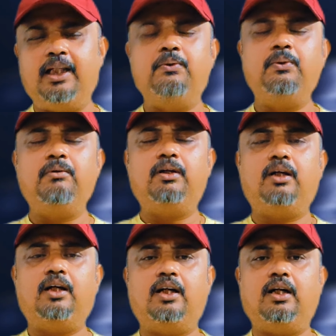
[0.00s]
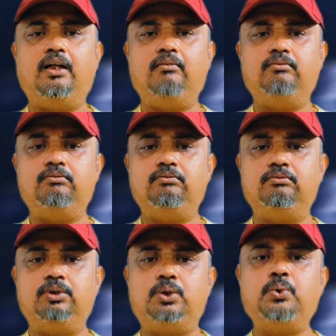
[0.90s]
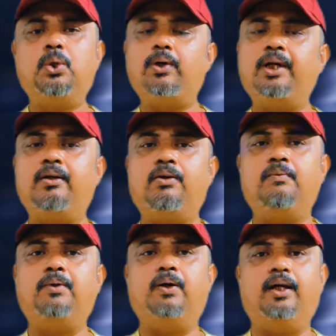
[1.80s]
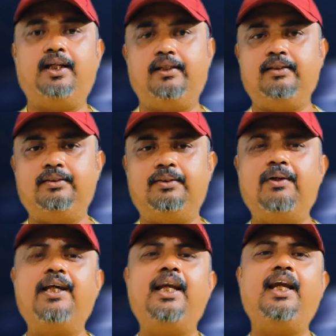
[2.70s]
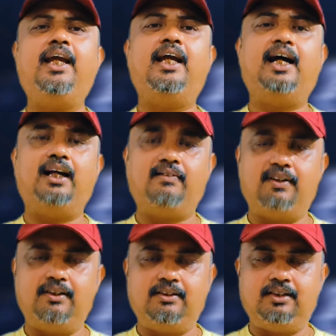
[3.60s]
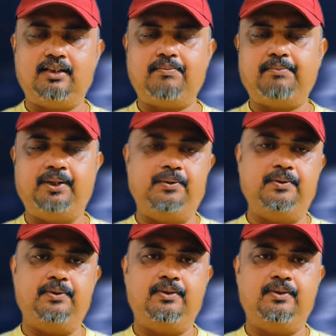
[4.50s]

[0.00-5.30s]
দেখুন ট্যুর অনেক রকম হয় অনেকে অ্যাডভেঞ্চার প্রিয়